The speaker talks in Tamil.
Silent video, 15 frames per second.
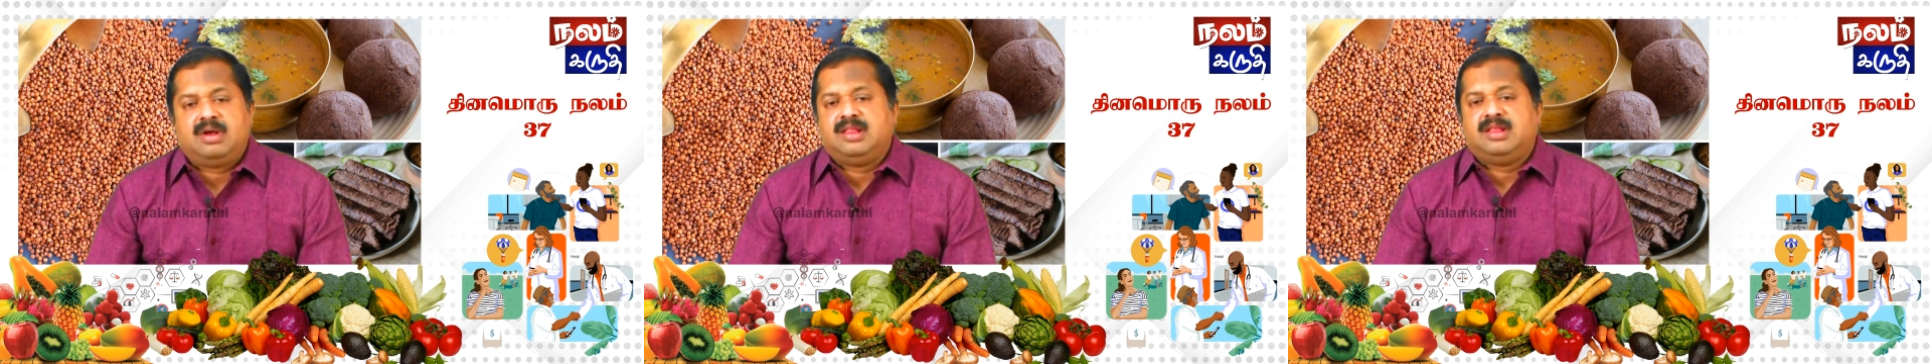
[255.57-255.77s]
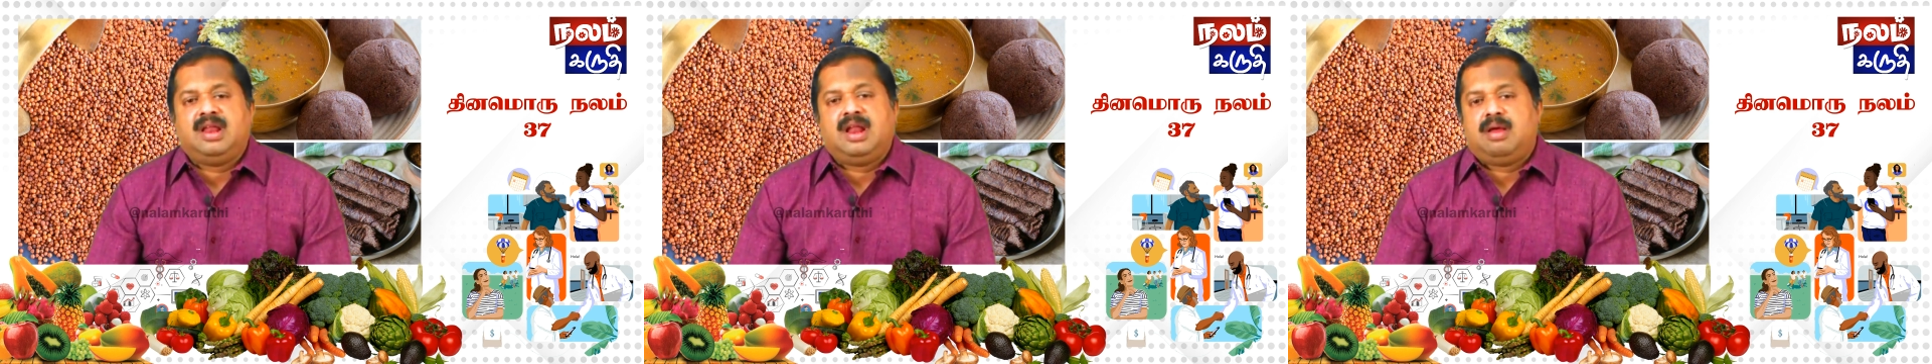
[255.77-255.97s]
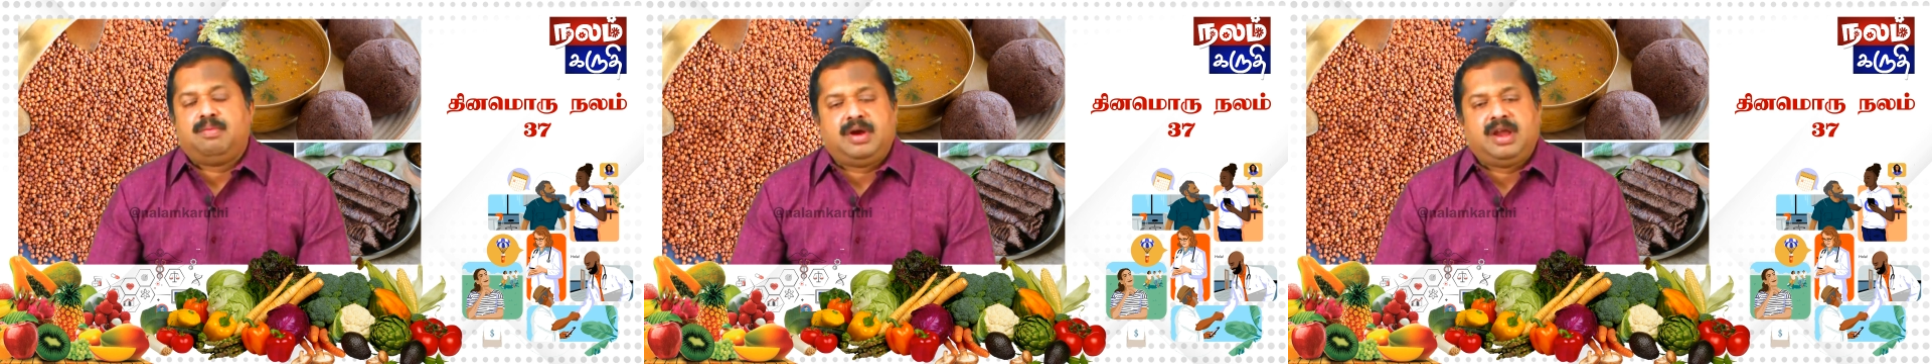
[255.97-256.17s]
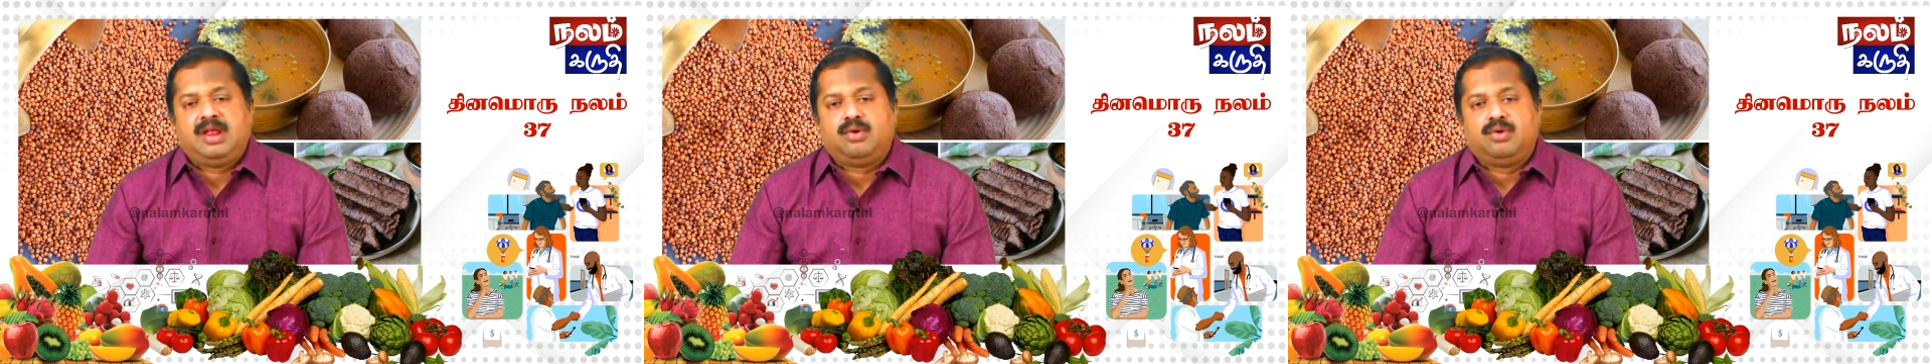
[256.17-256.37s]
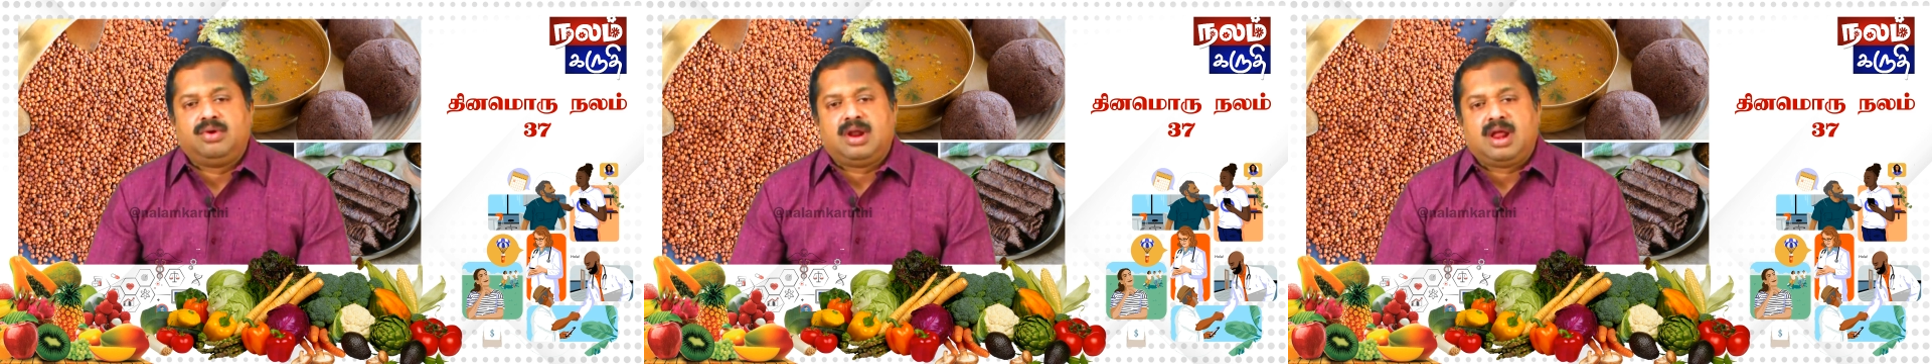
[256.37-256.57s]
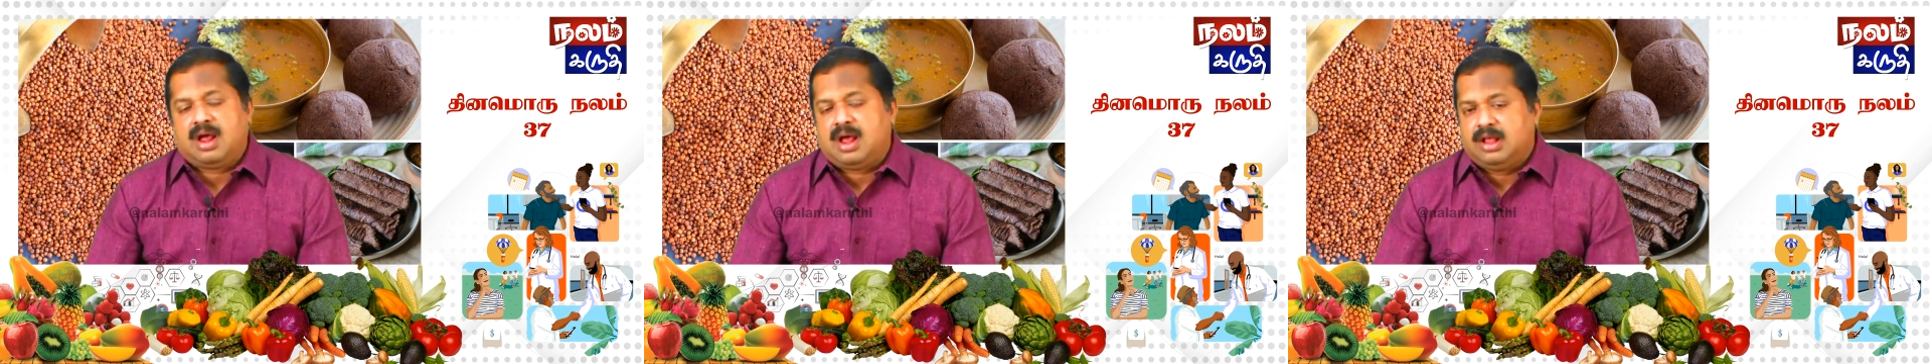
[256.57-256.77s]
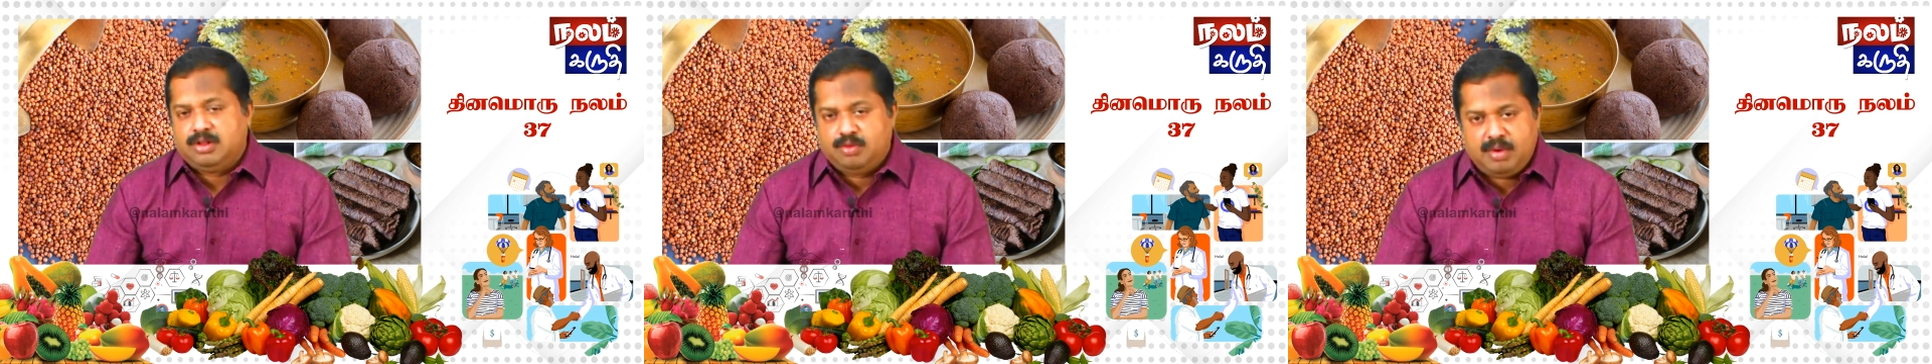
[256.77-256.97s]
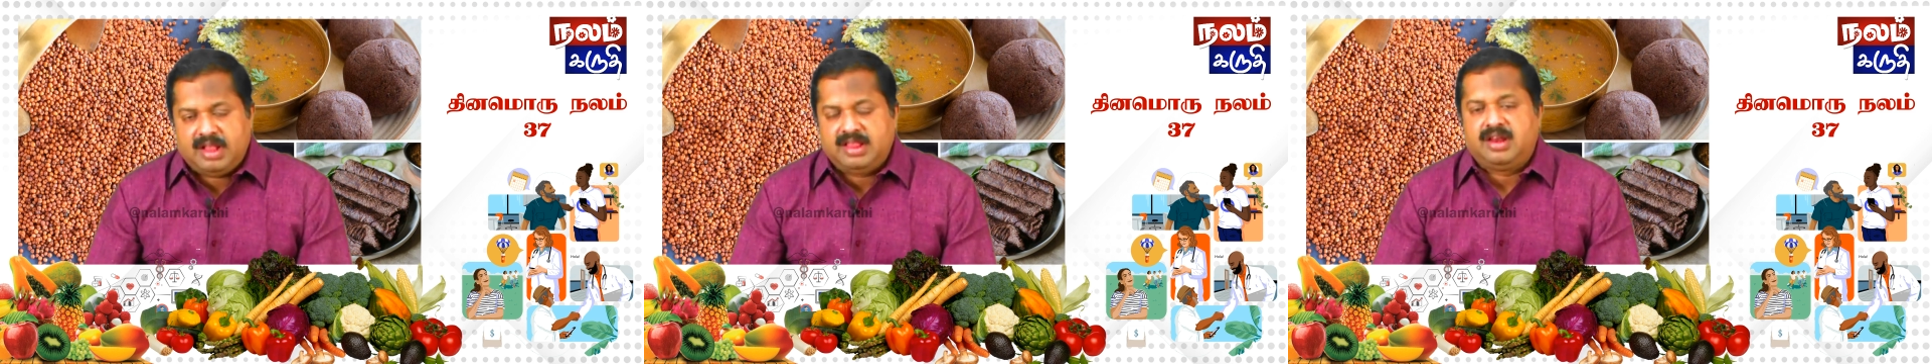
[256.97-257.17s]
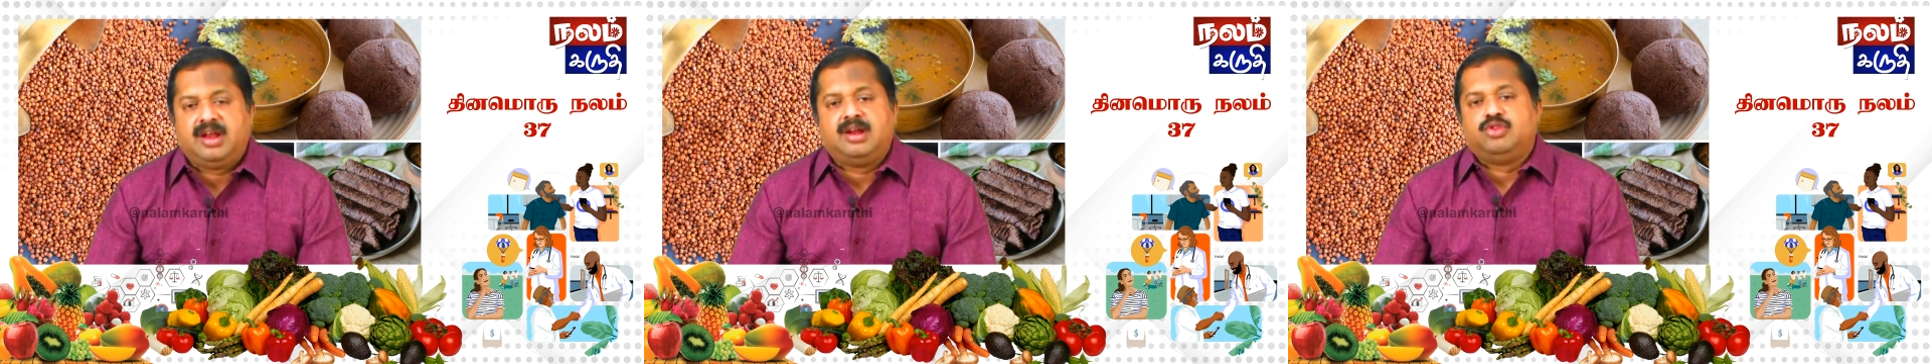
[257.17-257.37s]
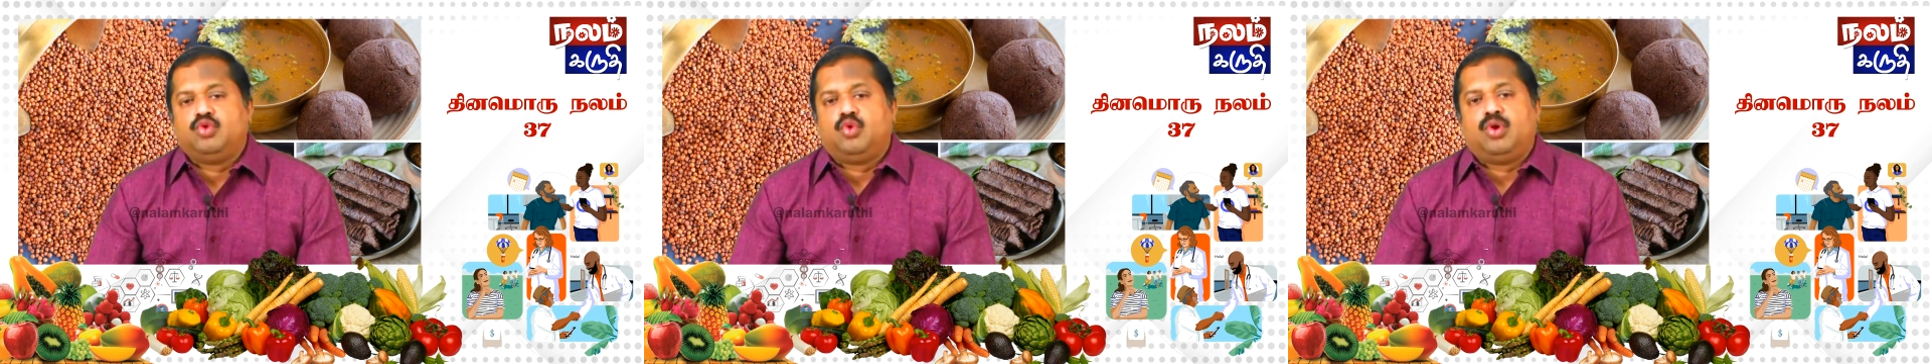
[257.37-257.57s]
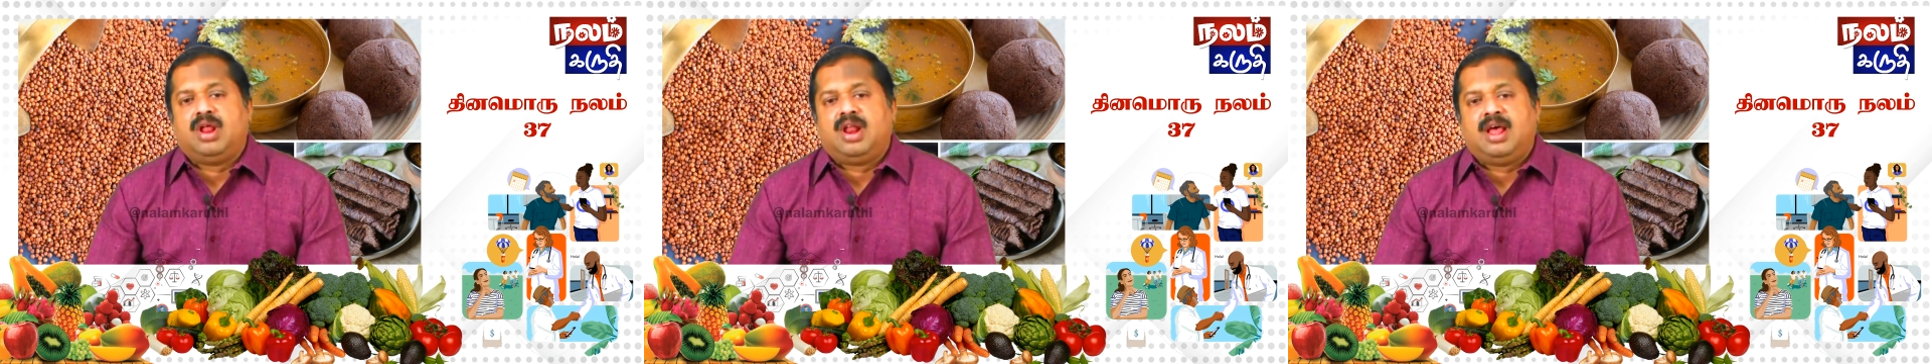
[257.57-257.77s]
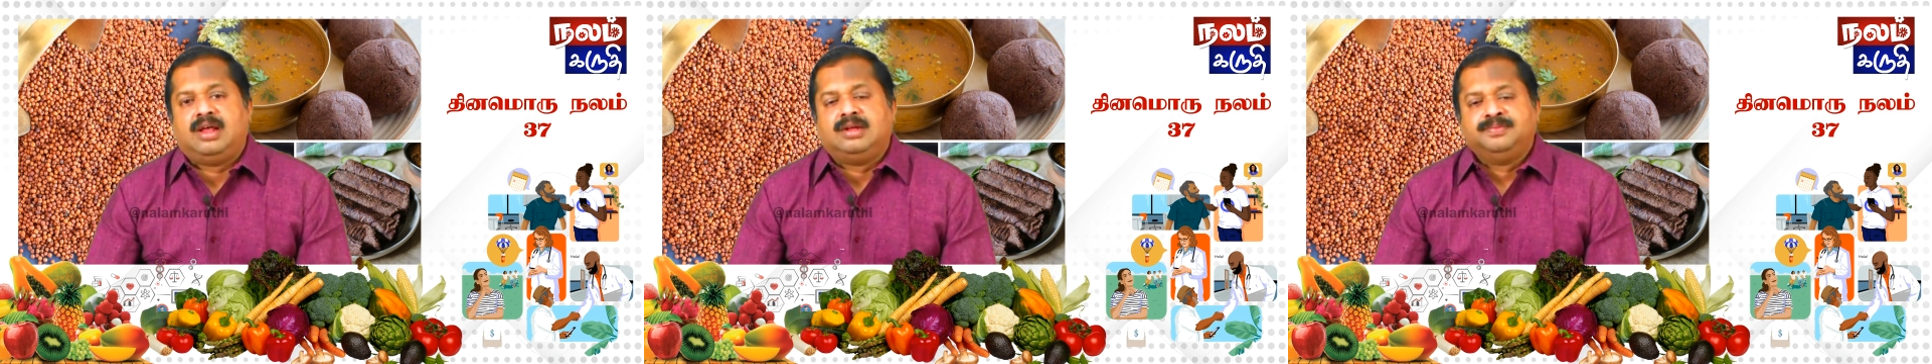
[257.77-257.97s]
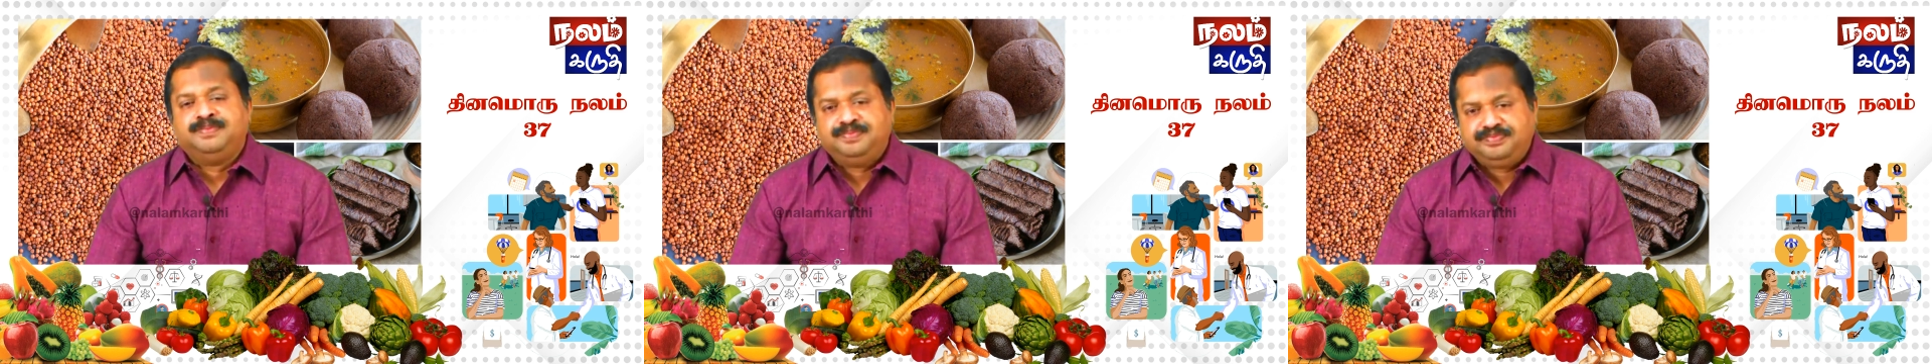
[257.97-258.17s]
மாதிரி எல்லாம் பண்ணி கொடுக்குறாங்க அது மாதிரி எடுத்துக்கொள்ளலாம்